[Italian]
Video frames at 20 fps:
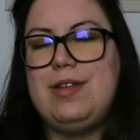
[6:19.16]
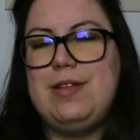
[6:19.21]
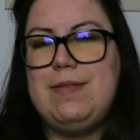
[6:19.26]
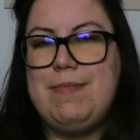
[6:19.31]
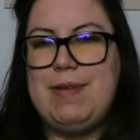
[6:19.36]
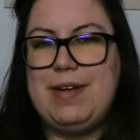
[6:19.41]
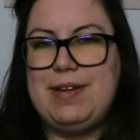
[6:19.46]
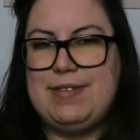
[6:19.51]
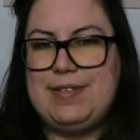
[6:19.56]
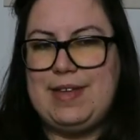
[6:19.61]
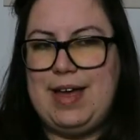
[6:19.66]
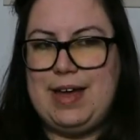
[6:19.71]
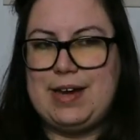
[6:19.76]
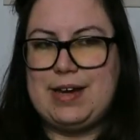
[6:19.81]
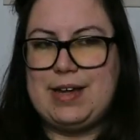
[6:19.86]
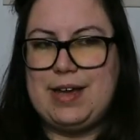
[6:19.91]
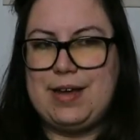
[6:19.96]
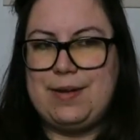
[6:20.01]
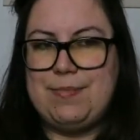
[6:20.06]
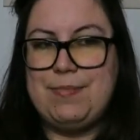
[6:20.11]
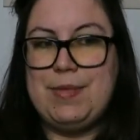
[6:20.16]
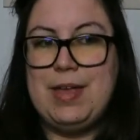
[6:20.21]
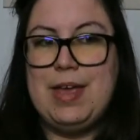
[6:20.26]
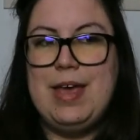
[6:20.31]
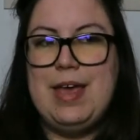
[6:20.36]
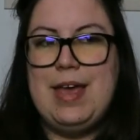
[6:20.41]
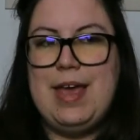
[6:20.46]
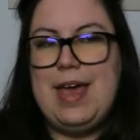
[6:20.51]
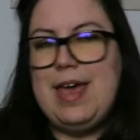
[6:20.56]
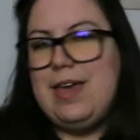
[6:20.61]
di Berserker
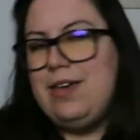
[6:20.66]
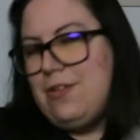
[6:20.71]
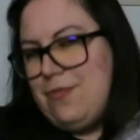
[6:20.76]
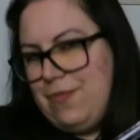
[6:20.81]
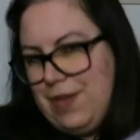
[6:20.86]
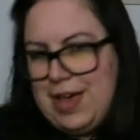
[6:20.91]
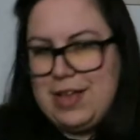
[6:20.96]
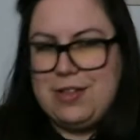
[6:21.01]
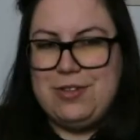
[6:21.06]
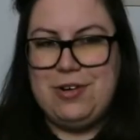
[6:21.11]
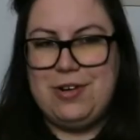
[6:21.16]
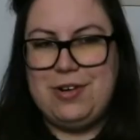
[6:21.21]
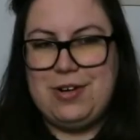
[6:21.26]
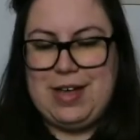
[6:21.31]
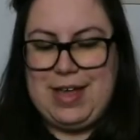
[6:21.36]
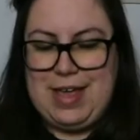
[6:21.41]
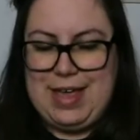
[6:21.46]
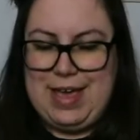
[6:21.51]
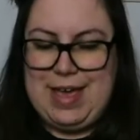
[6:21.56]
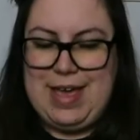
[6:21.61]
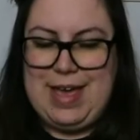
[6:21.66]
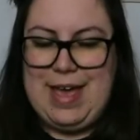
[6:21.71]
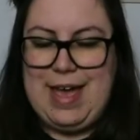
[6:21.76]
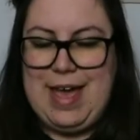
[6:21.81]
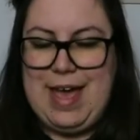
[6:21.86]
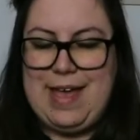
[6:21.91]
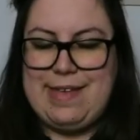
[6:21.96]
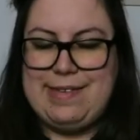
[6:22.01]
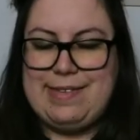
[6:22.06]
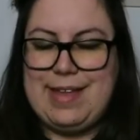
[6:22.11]
e io vedo che
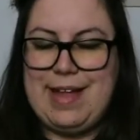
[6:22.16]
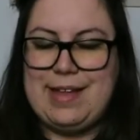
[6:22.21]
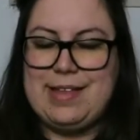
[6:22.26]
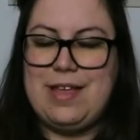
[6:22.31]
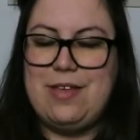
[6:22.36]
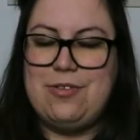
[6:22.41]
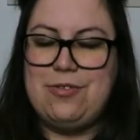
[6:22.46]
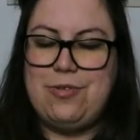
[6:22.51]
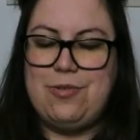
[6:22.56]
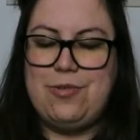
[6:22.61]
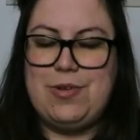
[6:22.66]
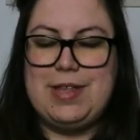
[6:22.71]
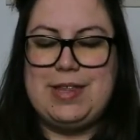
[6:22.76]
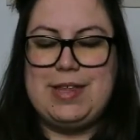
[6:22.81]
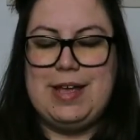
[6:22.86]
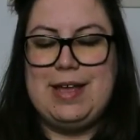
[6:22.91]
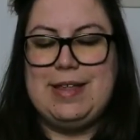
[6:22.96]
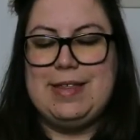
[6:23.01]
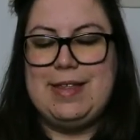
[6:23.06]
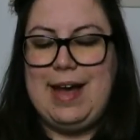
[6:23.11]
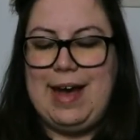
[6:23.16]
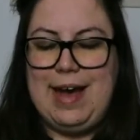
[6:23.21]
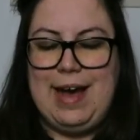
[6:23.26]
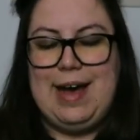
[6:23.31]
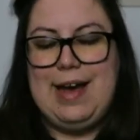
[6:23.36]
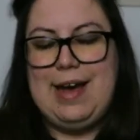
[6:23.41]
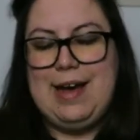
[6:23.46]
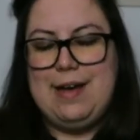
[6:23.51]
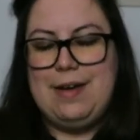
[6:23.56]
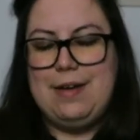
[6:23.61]
è stata istruita
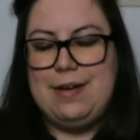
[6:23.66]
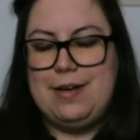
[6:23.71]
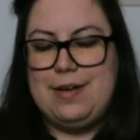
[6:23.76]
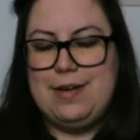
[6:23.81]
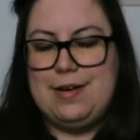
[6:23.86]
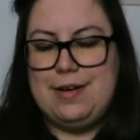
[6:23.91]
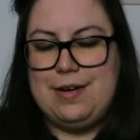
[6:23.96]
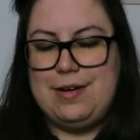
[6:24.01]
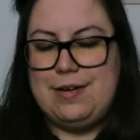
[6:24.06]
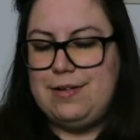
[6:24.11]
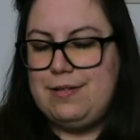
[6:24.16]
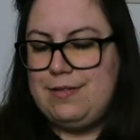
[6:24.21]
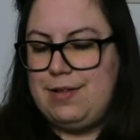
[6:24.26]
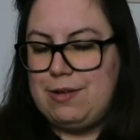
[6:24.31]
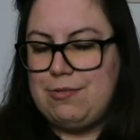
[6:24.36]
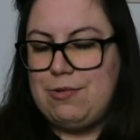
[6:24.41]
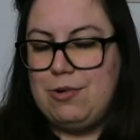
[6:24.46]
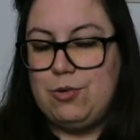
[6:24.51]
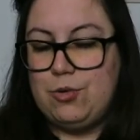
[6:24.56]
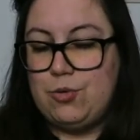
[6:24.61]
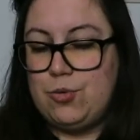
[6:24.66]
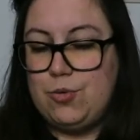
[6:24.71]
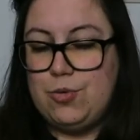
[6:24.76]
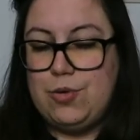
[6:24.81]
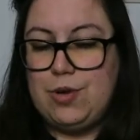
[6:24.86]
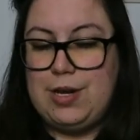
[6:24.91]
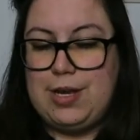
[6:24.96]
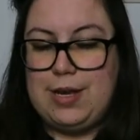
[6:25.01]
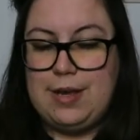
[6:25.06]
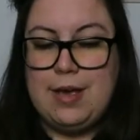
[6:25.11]
da, uh, da quello
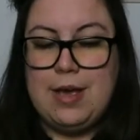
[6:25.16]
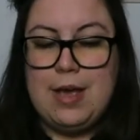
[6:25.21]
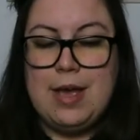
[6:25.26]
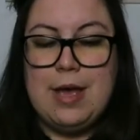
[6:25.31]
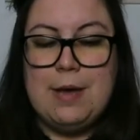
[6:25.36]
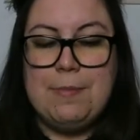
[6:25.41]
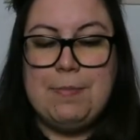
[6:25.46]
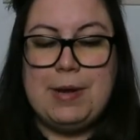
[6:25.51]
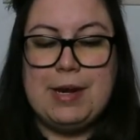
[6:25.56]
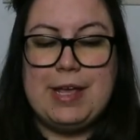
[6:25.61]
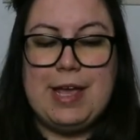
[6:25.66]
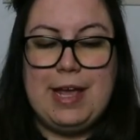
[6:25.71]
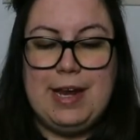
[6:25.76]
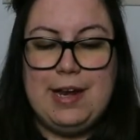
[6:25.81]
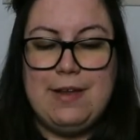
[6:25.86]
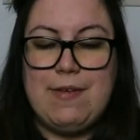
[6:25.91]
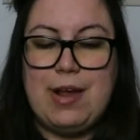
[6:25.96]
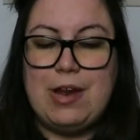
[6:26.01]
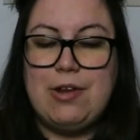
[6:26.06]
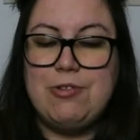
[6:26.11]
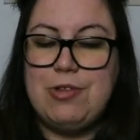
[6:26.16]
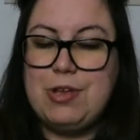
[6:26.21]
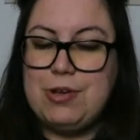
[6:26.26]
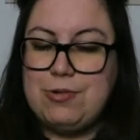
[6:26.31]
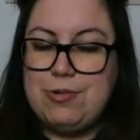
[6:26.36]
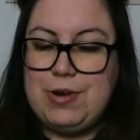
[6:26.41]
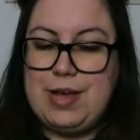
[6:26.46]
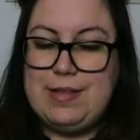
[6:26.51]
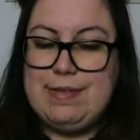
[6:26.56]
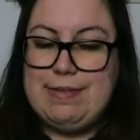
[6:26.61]
studio lì perché il livello di
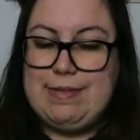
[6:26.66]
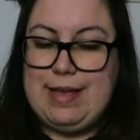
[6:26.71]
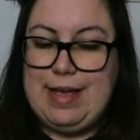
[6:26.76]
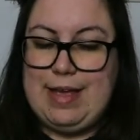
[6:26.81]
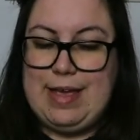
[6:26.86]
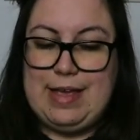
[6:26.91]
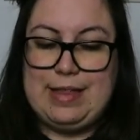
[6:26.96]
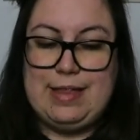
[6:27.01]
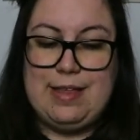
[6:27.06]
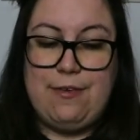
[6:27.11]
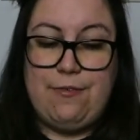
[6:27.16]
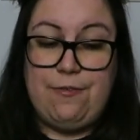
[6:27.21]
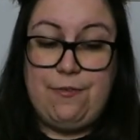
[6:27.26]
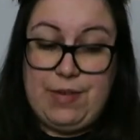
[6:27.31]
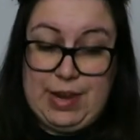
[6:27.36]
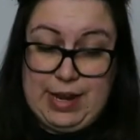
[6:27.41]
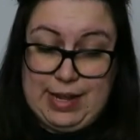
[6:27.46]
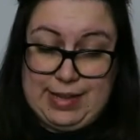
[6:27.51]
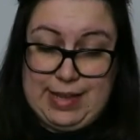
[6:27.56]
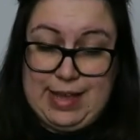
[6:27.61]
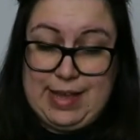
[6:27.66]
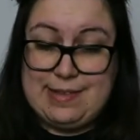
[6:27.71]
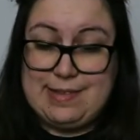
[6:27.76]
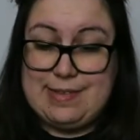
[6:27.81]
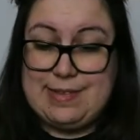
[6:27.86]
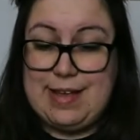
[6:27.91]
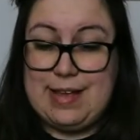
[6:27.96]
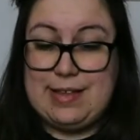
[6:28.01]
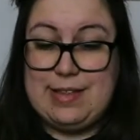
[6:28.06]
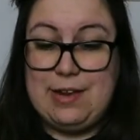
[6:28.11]
cruenza e di
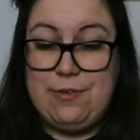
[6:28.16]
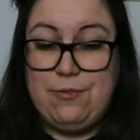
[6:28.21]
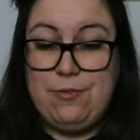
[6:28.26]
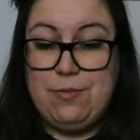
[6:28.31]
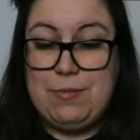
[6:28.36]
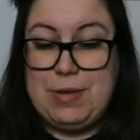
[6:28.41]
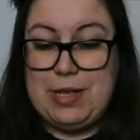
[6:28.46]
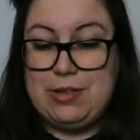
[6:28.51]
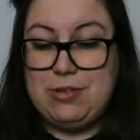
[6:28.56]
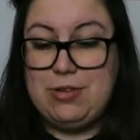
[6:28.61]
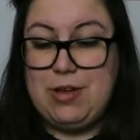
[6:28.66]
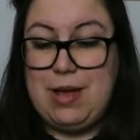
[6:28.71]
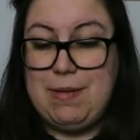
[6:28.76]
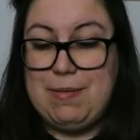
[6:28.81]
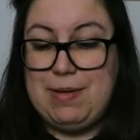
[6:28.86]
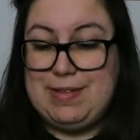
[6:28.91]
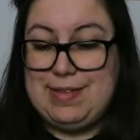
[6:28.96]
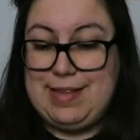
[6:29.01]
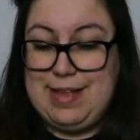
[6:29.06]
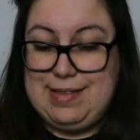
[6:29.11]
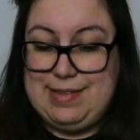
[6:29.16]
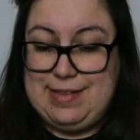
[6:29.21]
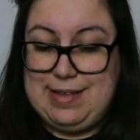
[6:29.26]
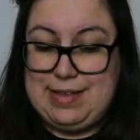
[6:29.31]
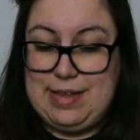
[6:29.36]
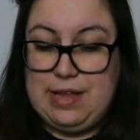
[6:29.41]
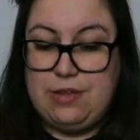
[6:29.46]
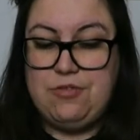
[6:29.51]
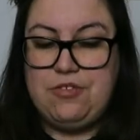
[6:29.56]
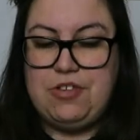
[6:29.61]
efferatezza del fumetto è abbastanza
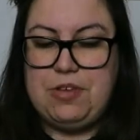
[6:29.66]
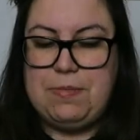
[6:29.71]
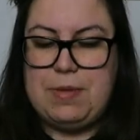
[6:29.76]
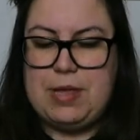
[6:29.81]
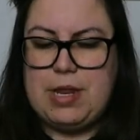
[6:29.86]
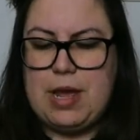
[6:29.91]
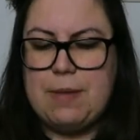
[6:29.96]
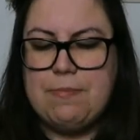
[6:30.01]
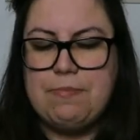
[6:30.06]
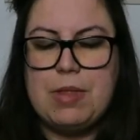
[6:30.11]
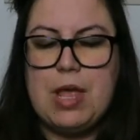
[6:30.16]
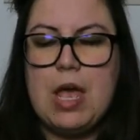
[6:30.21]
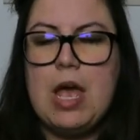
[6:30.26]
tangibile